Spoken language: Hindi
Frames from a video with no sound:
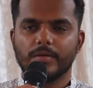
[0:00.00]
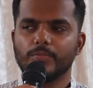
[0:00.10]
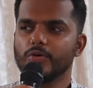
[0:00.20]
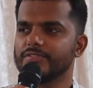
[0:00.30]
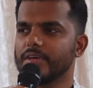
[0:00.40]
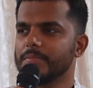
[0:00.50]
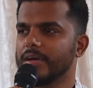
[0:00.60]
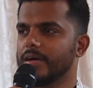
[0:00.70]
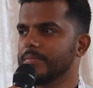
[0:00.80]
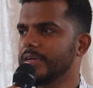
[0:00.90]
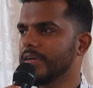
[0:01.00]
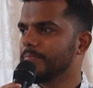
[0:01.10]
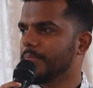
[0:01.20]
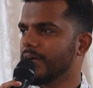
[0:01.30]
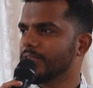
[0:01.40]
बहुत समय हम ये
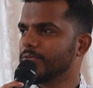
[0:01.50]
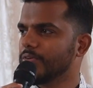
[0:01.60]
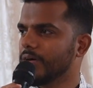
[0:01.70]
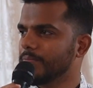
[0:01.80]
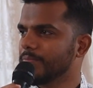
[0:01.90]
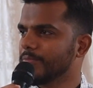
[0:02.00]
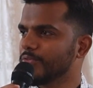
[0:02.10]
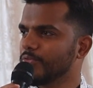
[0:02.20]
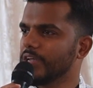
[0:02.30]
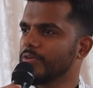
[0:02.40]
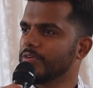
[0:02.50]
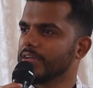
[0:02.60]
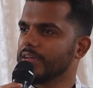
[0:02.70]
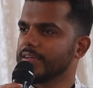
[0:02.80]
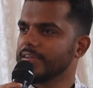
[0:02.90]
बात को हम सुने
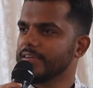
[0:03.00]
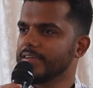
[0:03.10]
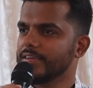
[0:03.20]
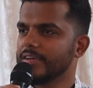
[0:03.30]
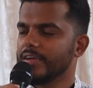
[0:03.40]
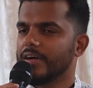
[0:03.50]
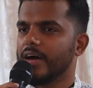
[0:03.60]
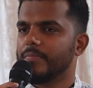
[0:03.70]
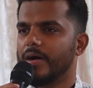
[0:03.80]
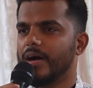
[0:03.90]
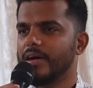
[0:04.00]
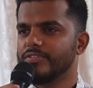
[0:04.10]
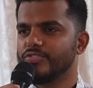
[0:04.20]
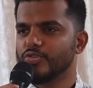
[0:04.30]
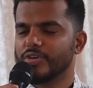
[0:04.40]
होंगे कि हम आज
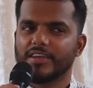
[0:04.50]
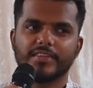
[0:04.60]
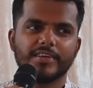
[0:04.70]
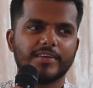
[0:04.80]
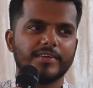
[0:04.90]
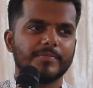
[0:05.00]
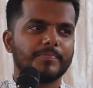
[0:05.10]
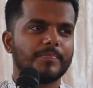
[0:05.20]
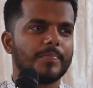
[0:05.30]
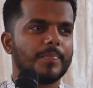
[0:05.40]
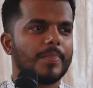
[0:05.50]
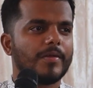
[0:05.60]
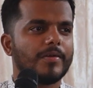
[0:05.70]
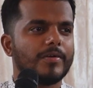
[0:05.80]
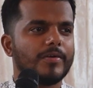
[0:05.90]
जो करते हैं
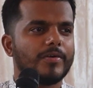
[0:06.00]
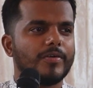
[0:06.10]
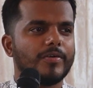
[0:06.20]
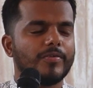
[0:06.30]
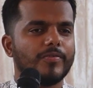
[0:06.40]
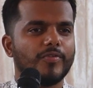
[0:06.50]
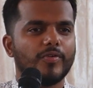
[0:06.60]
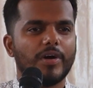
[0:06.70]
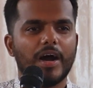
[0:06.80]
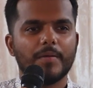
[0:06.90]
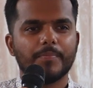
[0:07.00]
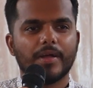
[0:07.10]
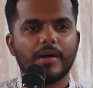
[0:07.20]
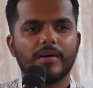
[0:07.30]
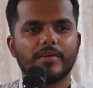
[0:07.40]
वो
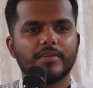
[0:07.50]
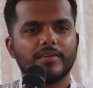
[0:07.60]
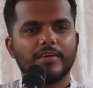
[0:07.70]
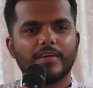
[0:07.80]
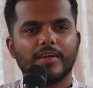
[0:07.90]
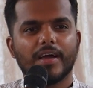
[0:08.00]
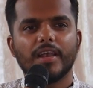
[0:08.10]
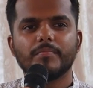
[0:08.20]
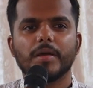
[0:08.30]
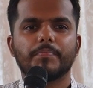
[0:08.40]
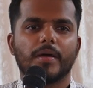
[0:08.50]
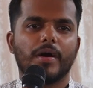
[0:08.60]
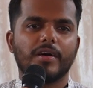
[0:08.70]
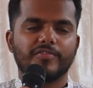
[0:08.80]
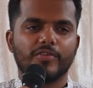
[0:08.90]
आपका कल में
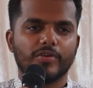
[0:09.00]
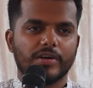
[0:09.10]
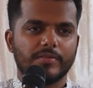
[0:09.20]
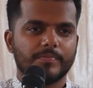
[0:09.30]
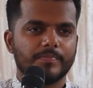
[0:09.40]
प्रभाव होगा